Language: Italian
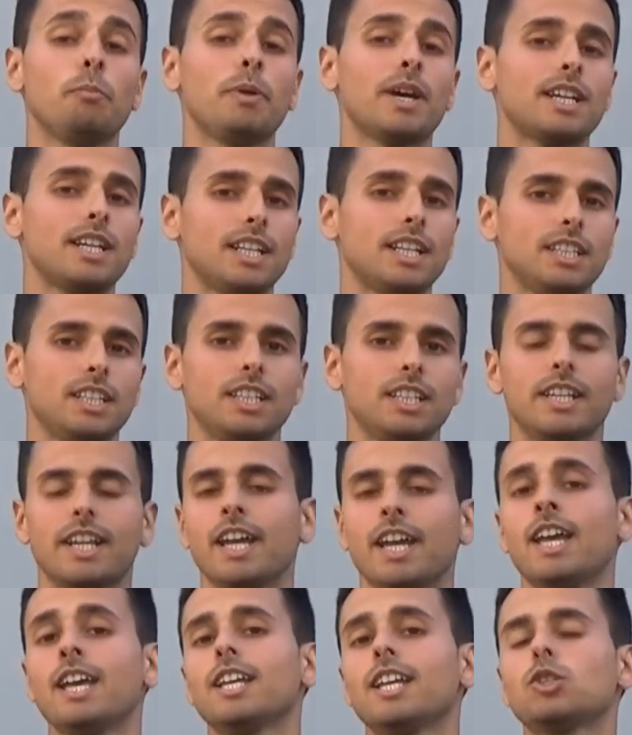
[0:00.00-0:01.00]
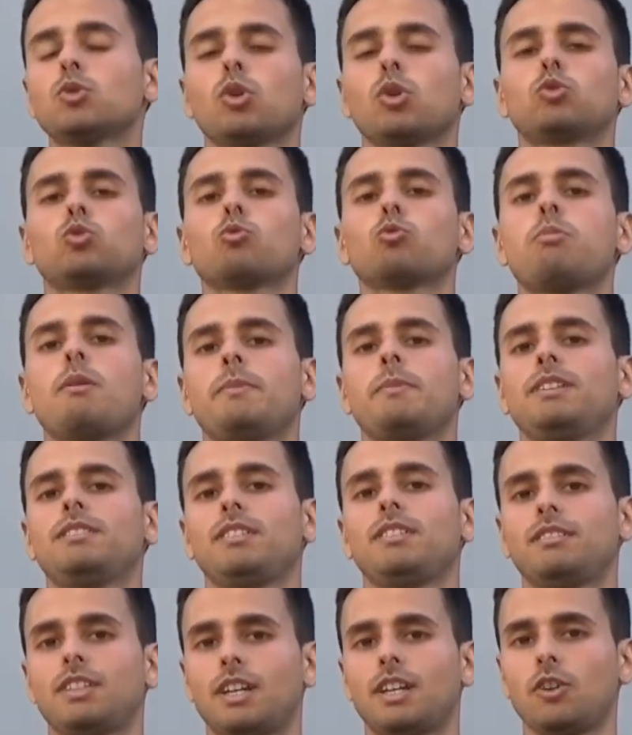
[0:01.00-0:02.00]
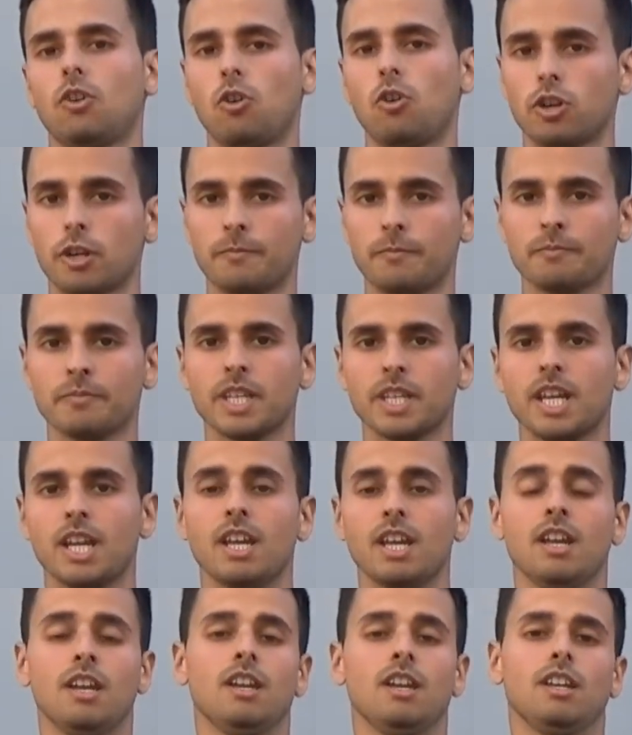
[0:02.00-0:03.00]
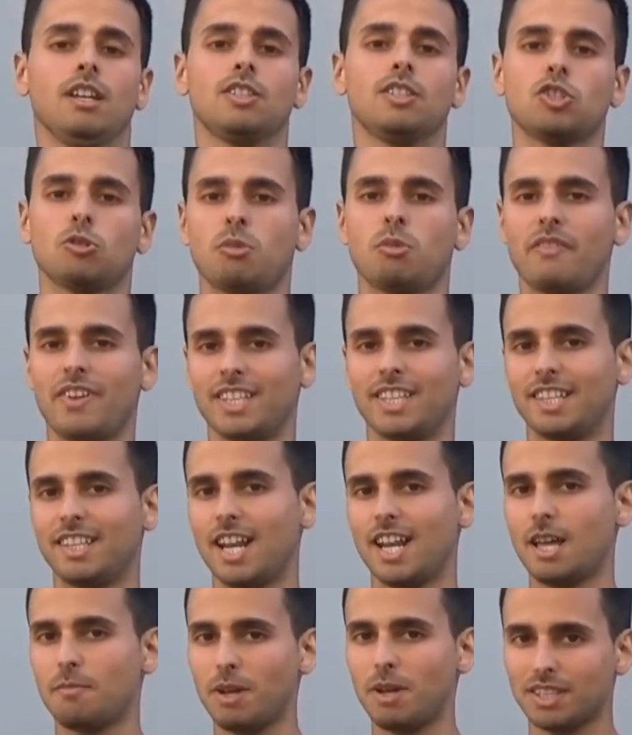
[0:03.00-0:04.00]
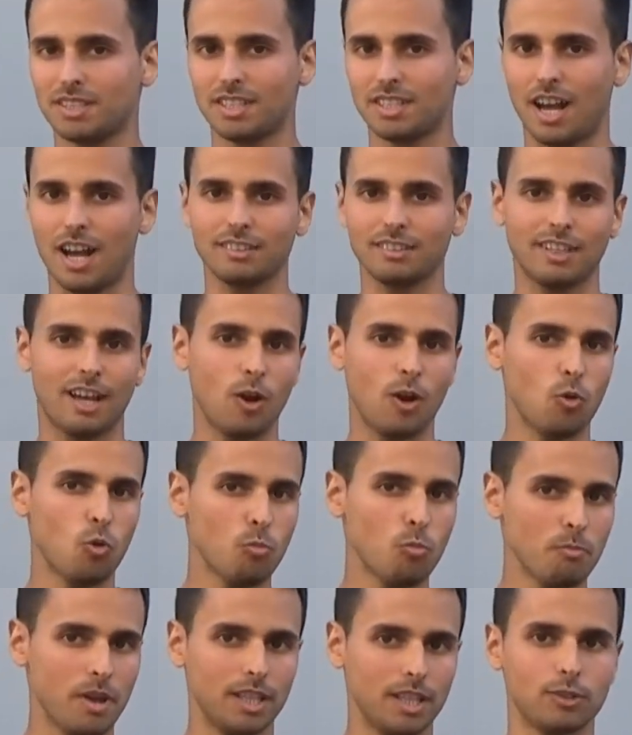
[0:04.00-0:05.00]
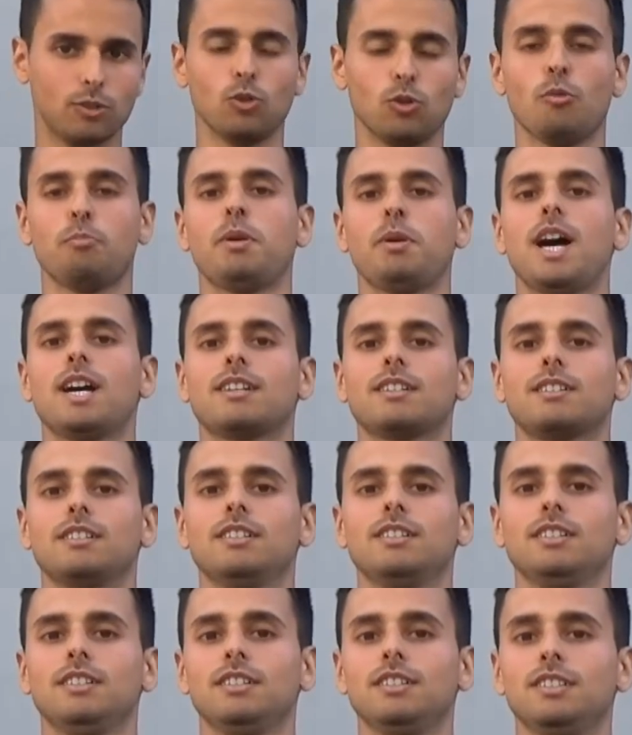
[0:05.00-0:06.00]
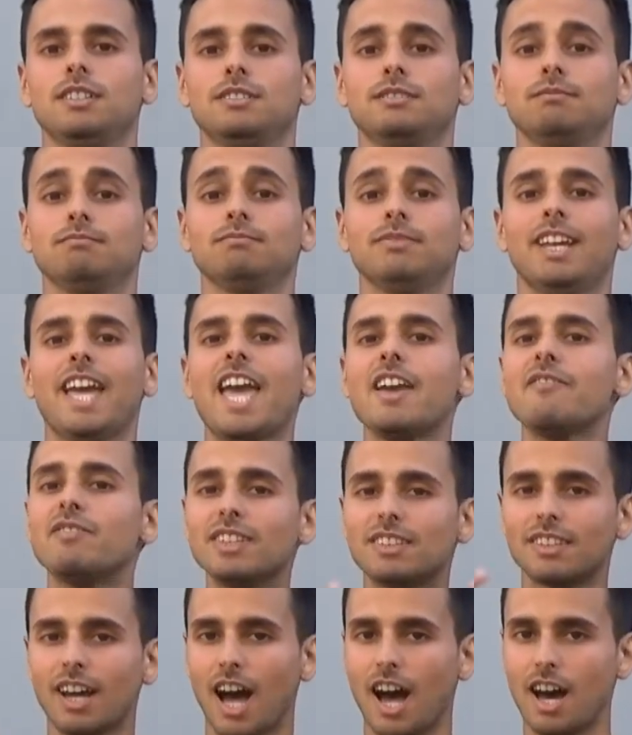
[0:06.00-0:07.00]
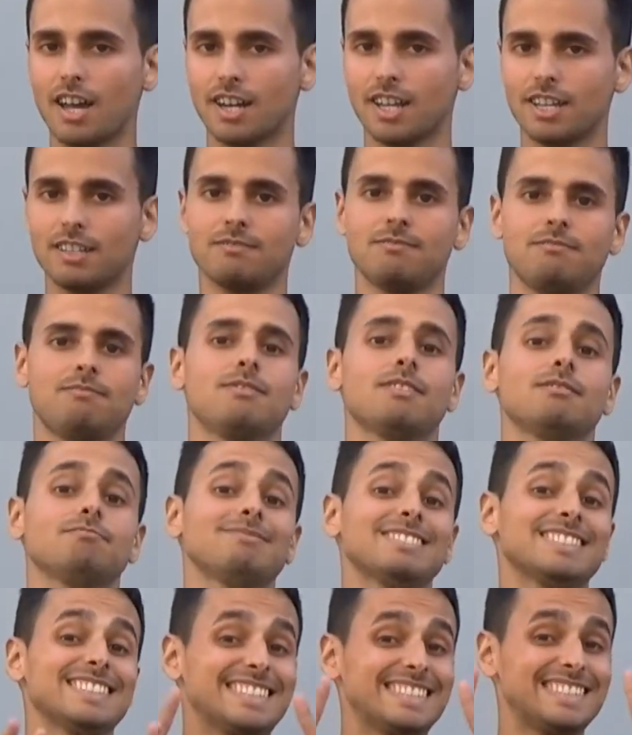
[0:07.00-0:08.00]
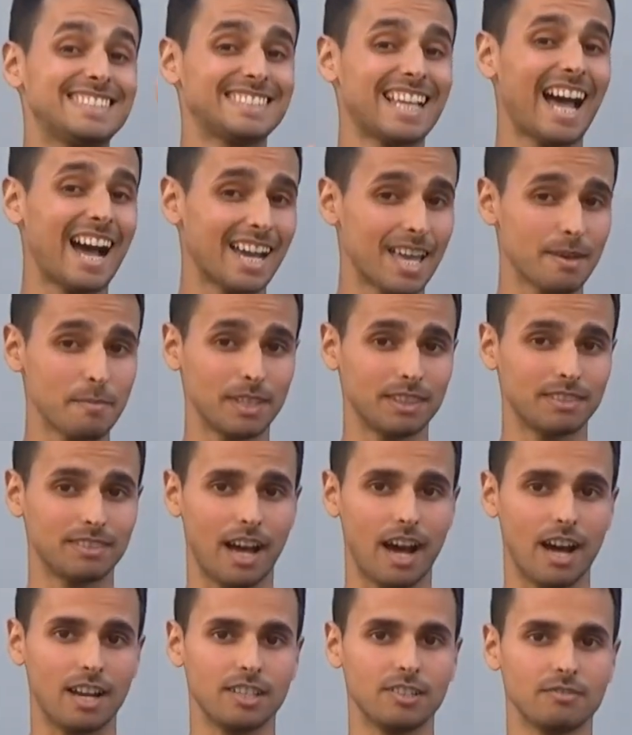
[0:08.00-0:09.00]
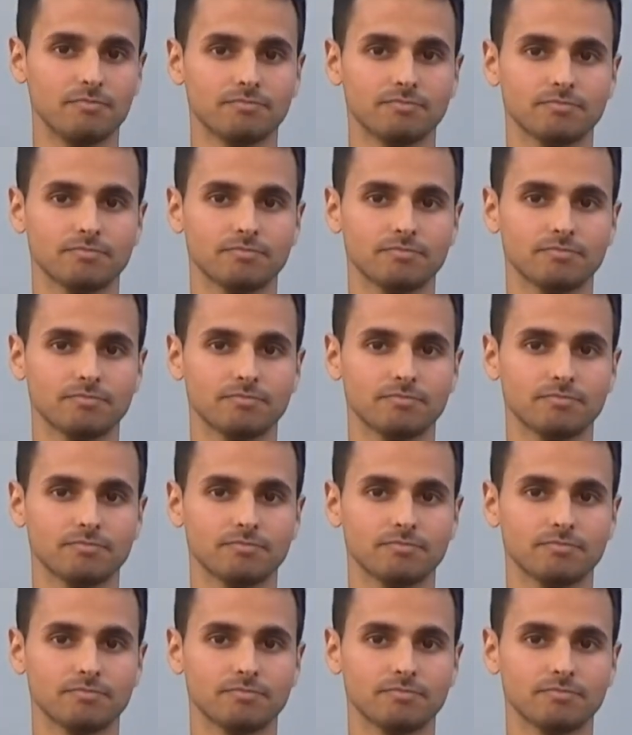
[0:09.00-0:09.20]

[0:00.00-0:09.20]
per lenire i suoi turbamenti interiori. Insomma, vede nella mazzata un metodo per ehm, evitare saghe mentali.